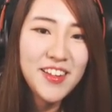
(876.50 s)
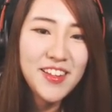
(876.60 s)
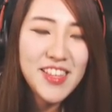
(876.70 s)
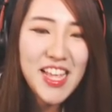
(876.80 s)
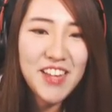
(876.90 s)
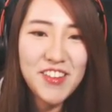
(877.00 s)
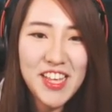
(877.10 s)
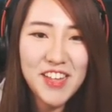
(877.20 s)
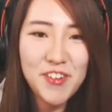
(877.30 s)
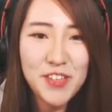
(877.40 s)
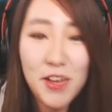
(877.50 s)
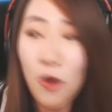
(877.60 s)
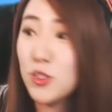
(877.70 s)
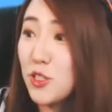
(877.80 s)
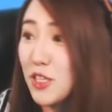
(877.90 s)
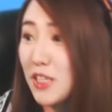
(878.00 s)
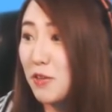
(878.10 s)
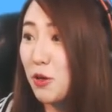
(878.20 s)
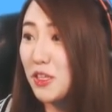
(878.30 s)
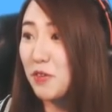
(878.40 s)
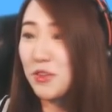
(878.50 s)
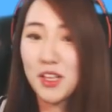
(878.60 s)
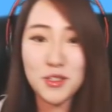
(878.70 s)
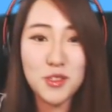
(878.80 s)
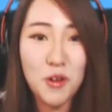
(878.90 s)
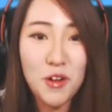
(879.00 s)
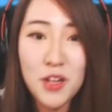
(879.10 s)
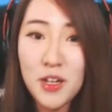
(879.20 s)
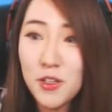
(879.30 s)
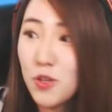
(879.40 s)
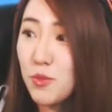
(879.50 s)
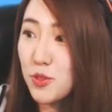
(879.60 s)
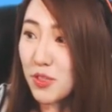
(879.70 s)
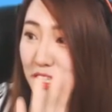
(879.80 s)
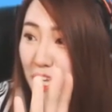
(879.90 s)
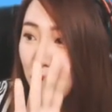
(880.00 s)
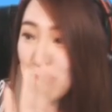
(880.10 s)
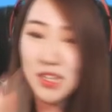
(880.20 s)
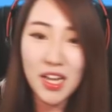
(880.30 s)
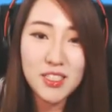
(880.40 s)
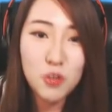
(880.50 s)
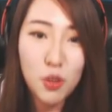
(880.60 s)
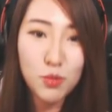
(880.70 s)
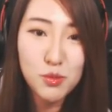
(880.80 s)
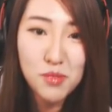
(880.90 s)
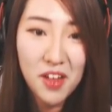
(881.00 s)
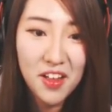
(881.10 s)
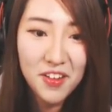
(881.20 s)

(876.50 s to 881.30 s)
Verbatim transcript: 니코니코니 어 진짜 니코니코니 했어 여러분 전 이 게임을 미리 한 적이 없습니다